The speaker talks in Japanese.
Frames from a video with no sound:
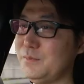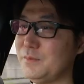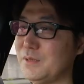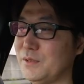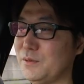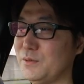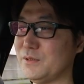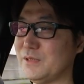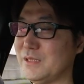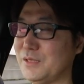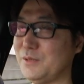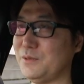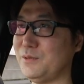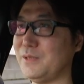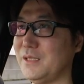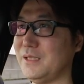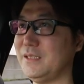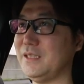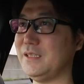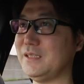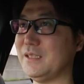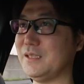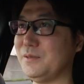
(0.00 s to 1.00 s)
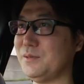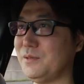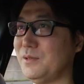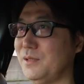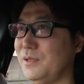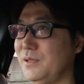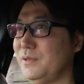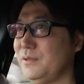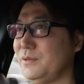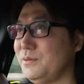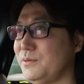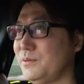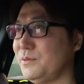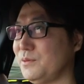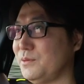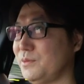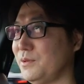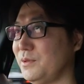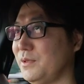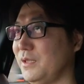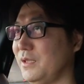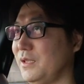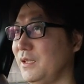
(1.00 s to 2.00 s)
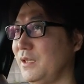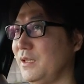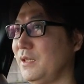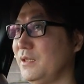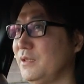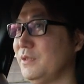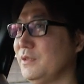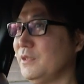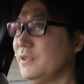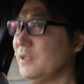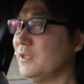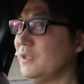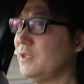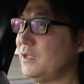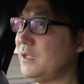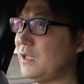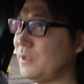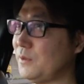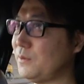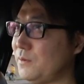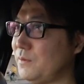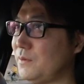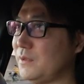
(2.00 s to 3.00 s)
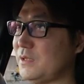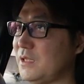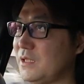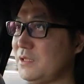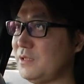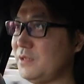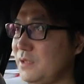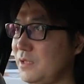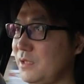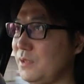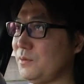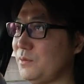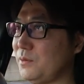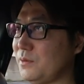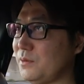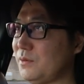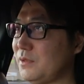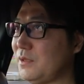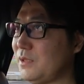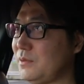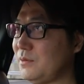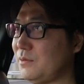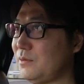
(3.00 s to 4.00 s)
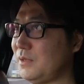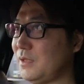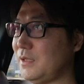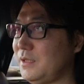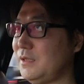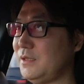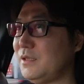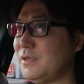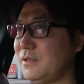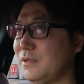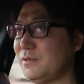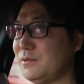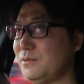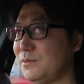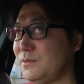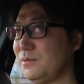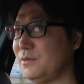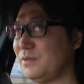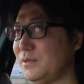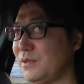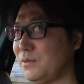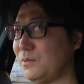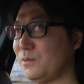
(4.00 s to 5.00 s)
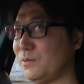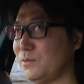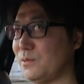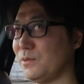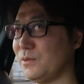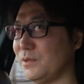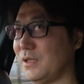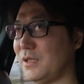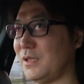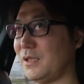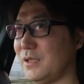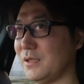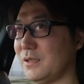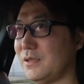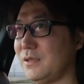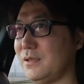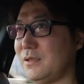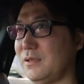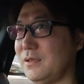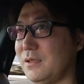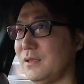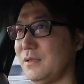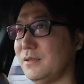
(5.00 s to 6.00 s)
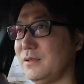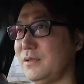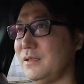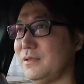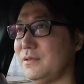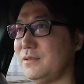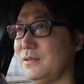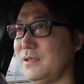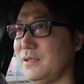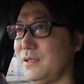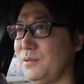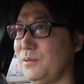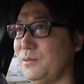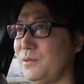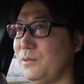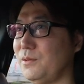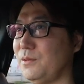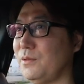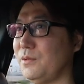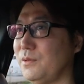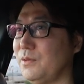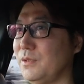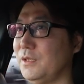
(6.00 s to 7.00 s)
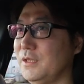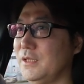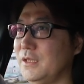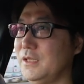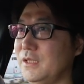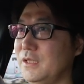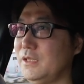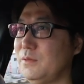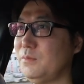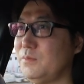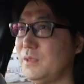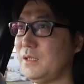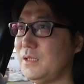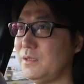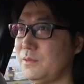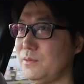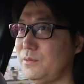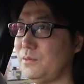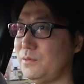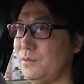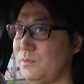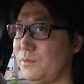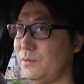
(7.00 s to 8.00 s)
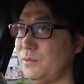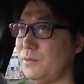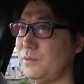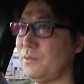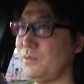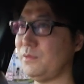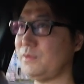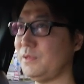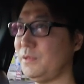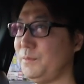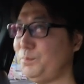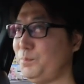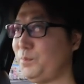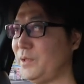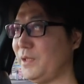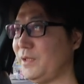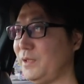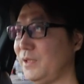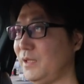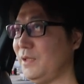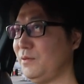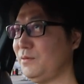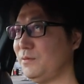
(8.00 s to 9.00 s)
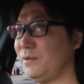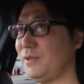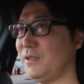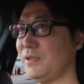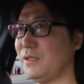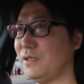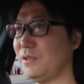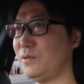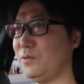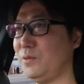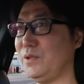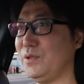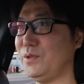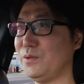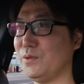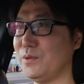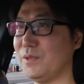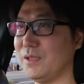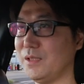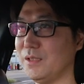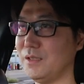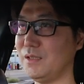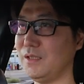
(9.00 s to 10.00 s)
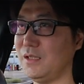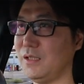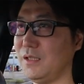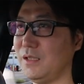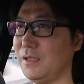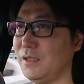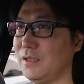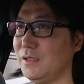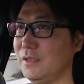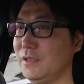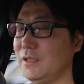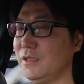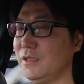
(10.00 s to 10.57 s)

まあ、誤作動が出たということでね、あの私ね、乗ってる間そんなことなかったんですけど、まああのー、いっぱいね売れてるフィットなんで、